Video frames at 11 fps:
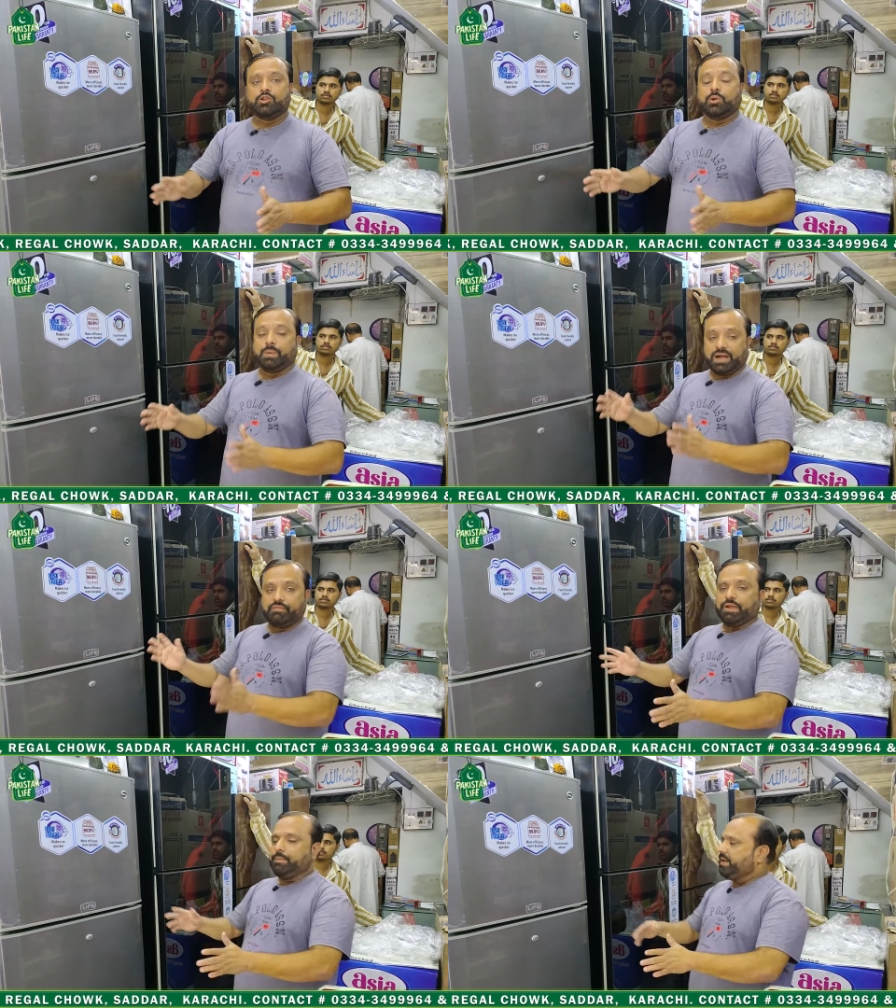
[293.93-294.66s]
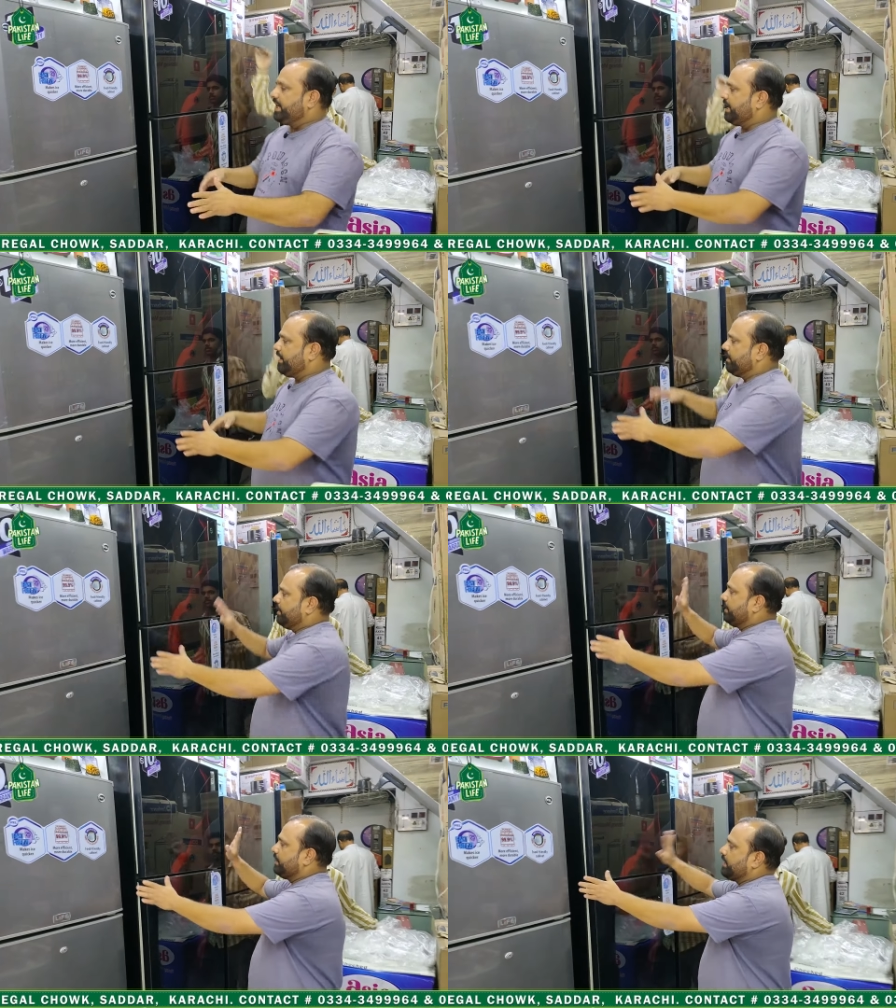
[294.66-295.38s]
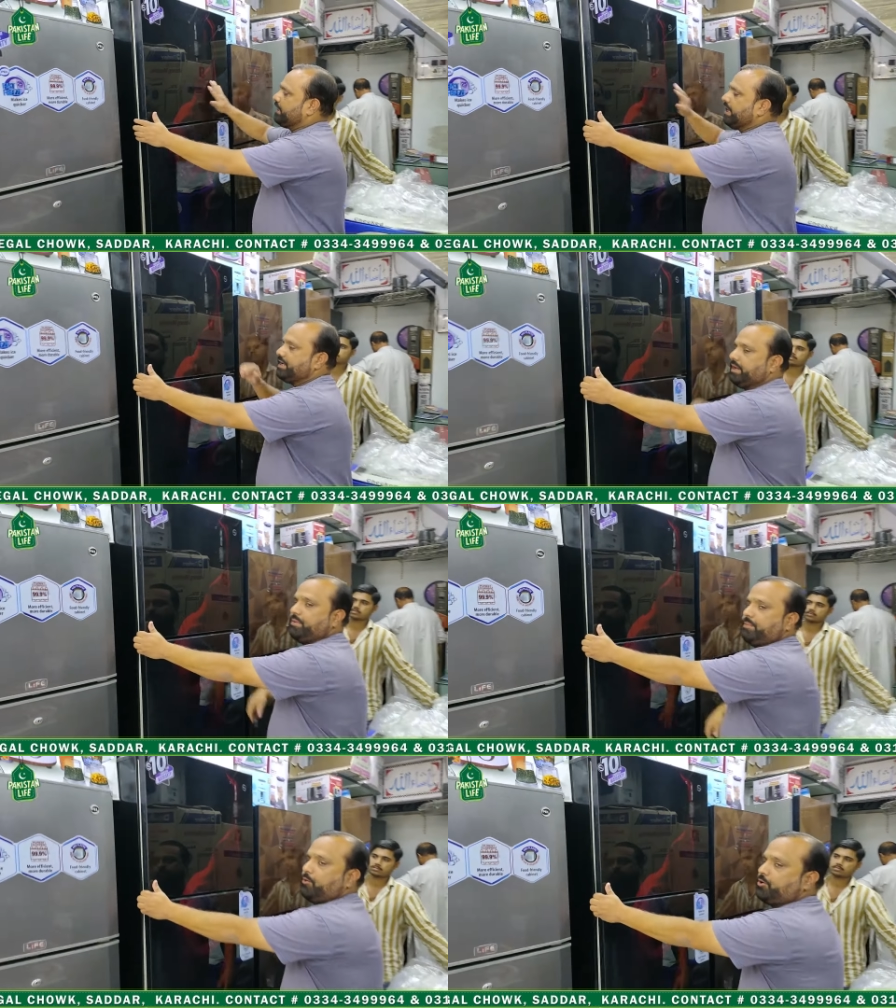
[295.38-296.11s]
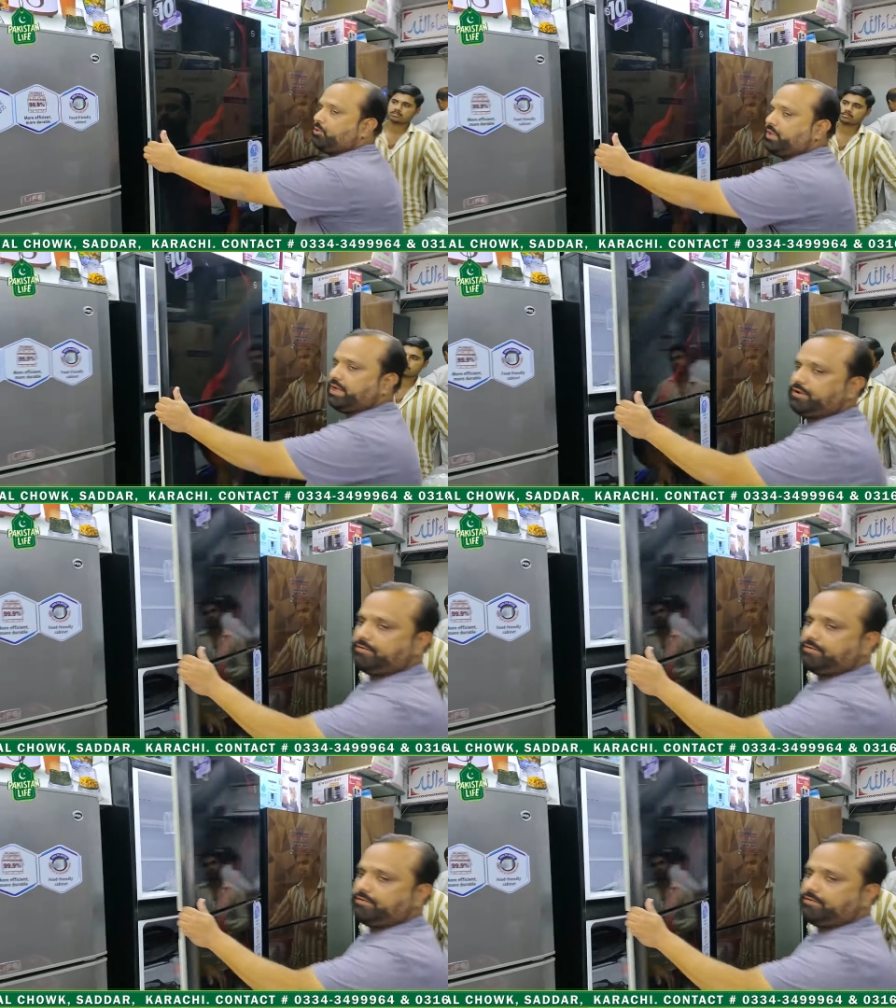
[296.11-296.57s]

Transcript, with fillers: जो बड़ी फैमिली है इसके साथ ये भी मौजूद है